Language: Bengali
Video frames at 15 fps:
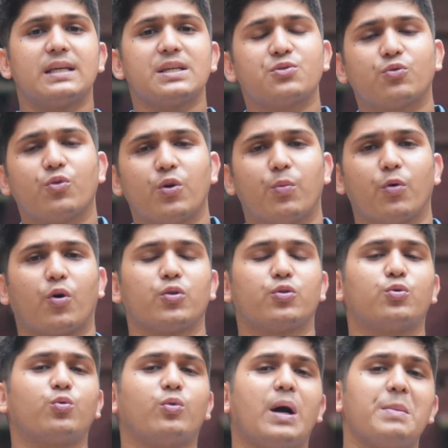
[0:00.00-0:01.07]
শেষ করব
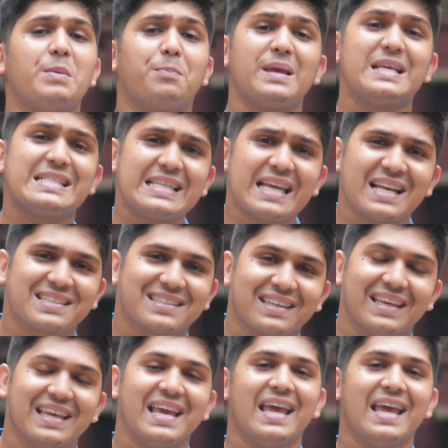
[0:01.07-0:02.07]
কতটুকু আমি পিছিয়ে আছি